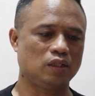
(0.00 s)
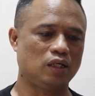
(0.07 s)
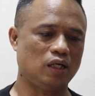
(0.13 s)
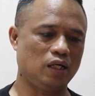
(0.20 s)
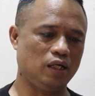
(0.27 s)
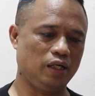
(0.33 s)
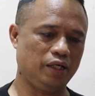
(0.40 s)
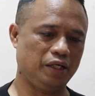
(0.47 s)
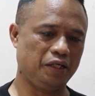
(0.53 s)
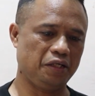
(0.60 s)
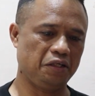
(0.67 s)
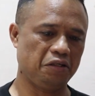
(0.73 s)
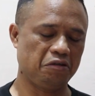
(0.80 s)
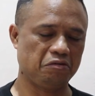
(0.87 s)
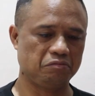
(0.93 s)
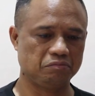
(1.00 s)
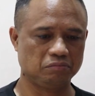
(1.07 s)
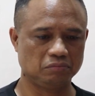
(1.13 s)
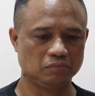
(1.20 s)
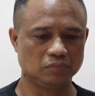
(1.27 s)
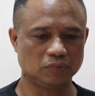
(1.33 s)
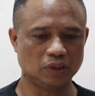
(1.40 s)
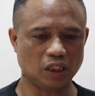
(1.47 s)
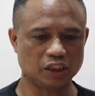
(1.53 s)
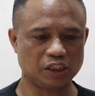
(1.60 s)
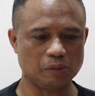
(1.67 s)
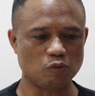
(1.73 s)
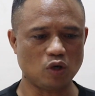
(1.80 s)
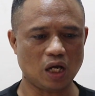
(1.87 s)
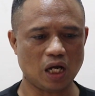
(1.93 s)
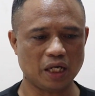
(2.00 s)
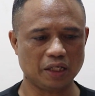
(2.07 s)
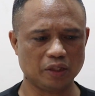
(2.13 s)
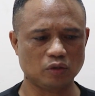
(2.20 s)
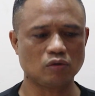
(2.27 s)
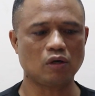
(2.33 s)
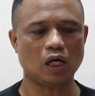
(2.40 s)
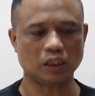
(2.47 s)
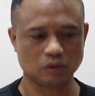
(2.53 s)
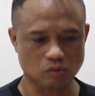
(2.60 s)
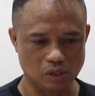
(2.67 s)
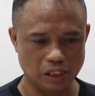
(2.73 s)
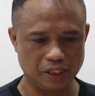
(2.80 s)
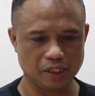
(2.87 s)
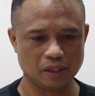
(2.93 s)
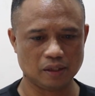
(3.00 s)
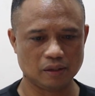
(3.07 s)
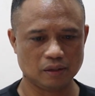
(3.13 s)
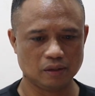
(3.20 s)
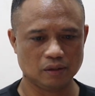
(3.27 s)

ay nagsimula ito actually